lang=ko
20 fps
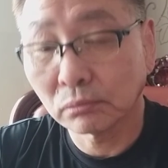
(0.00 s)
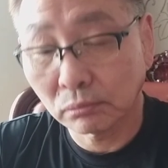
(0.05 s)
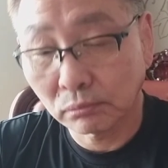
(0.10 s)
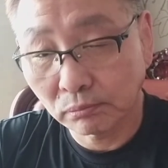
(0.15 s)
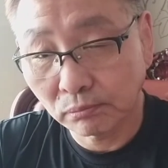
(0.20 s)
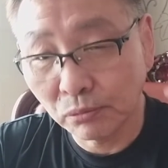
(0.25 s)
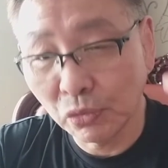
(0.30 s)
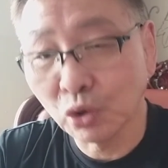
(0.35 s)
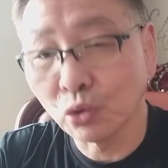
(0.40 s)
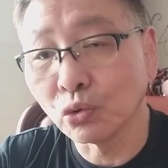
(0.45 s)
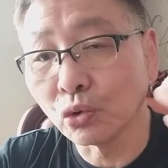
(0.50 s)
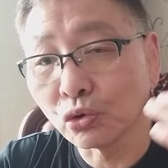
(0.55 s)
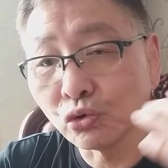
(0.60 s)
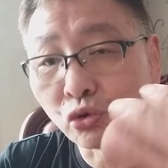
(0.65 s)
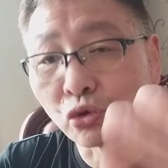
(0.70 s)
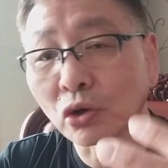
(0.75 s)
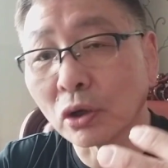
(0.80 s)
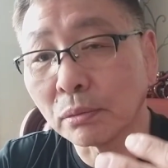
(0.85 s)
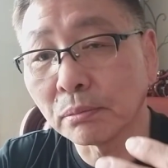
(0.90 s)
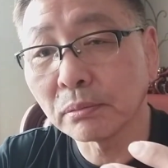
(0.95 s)
미국,
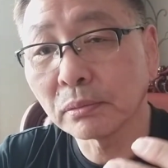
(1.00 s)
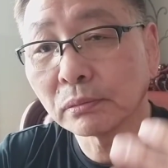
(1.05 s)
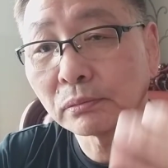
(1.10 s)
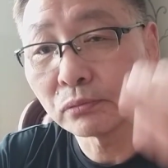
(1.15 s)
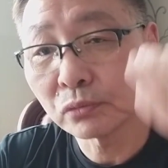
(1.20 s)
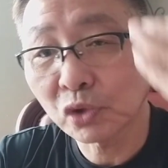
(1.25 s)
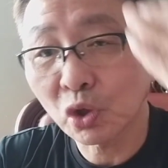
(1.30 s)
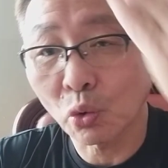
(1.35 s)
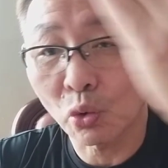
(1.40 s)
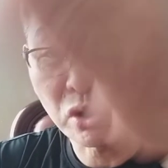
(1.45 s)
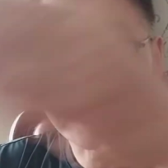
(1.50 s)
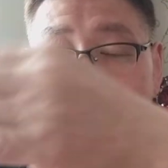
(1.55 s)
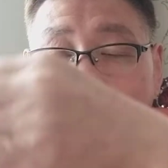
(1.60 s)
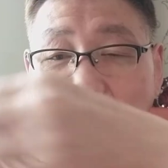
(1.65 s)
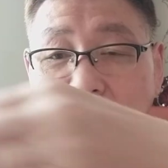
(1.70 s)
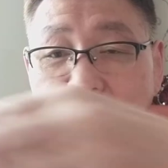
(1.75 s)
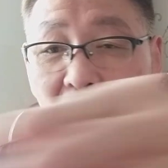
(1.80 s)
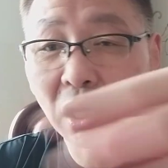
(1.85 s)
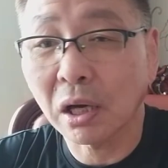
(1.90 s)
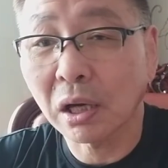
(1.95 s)
유럽,
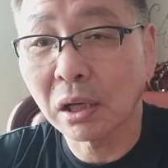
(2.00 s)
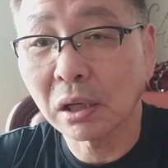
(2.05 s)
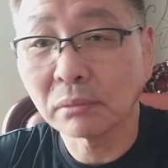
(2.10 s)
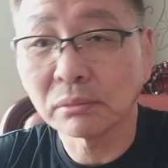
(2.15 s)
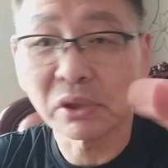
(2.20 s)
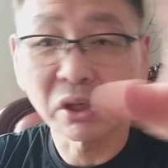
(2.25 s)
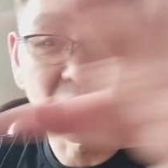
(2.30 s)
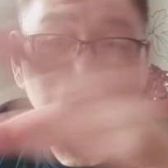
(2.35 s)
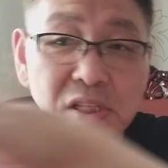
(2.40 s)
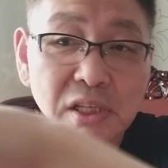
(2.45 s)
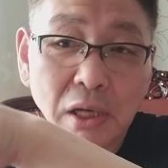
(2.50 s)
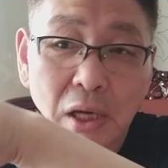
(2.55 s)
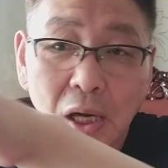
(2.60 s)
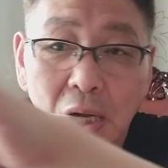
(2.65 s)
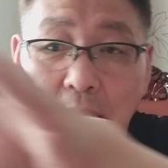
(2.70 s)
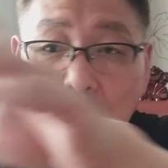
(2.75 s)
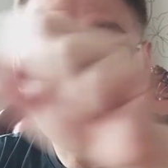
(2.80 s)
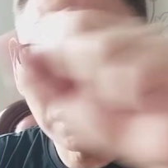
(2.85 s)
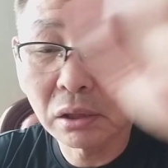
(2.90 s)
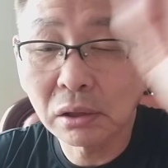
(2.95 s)
오세아니아, 뭐 러시아,